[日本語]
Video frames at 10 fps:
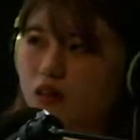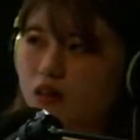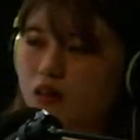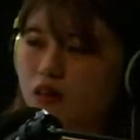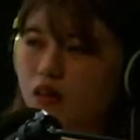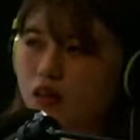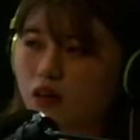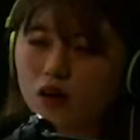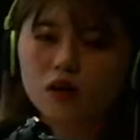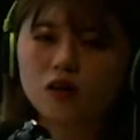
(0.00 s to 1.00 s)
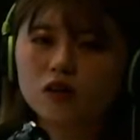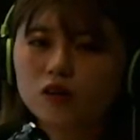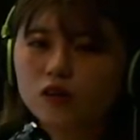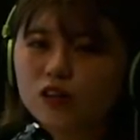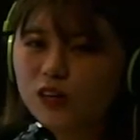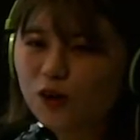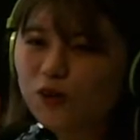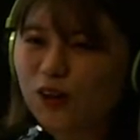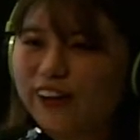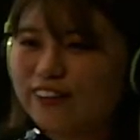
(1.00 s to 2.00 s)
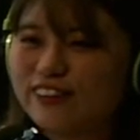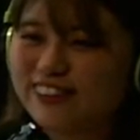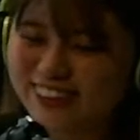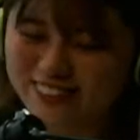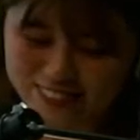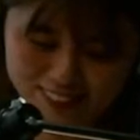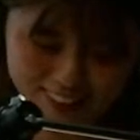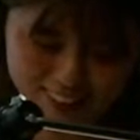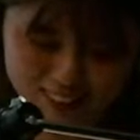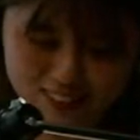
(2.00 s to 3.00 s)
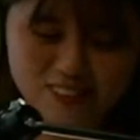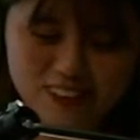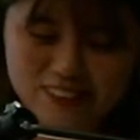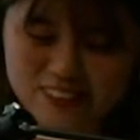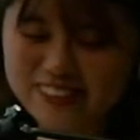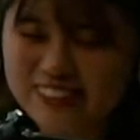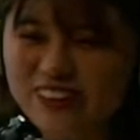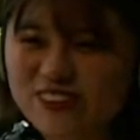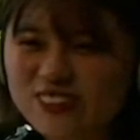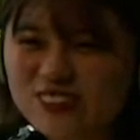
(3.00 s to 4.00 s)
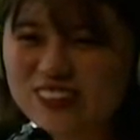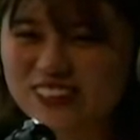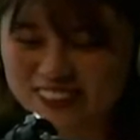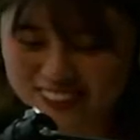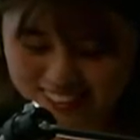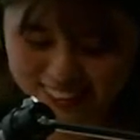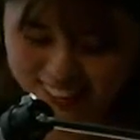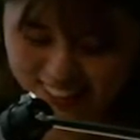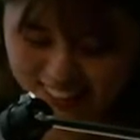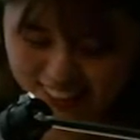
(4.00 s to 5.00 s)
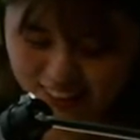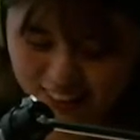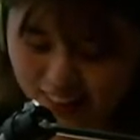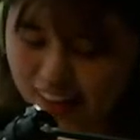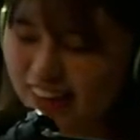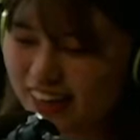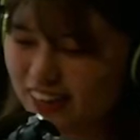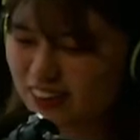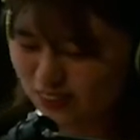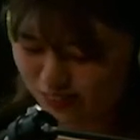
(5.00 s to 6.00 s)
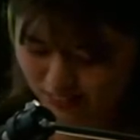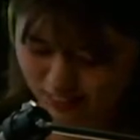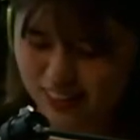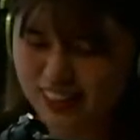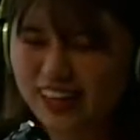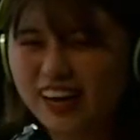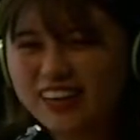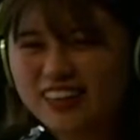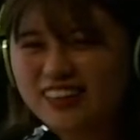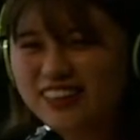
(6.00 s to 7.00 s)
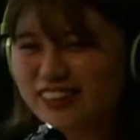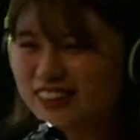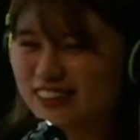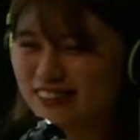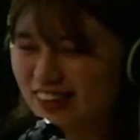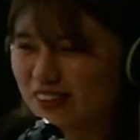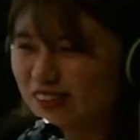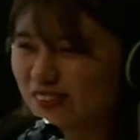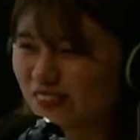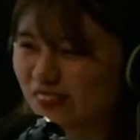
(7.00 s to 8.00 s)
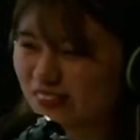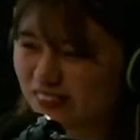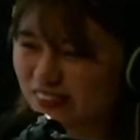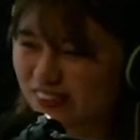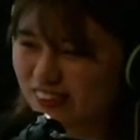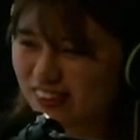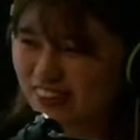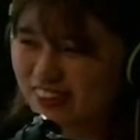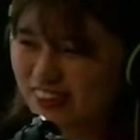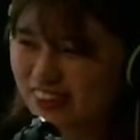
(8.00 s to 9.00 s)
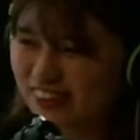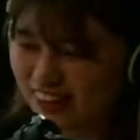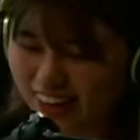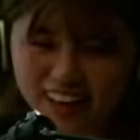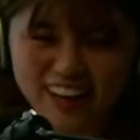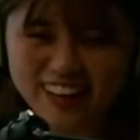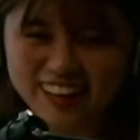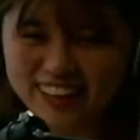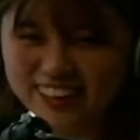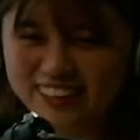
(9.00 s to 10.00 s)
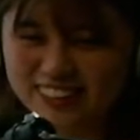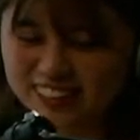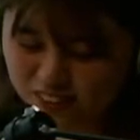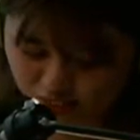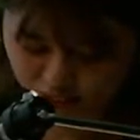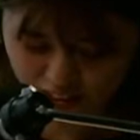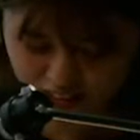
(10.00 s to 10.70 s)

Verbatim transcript: いたんで、あ、聞いたことあるって思ってちょっとワクワクしています私。えー、行きたいんですけどねチケット取れ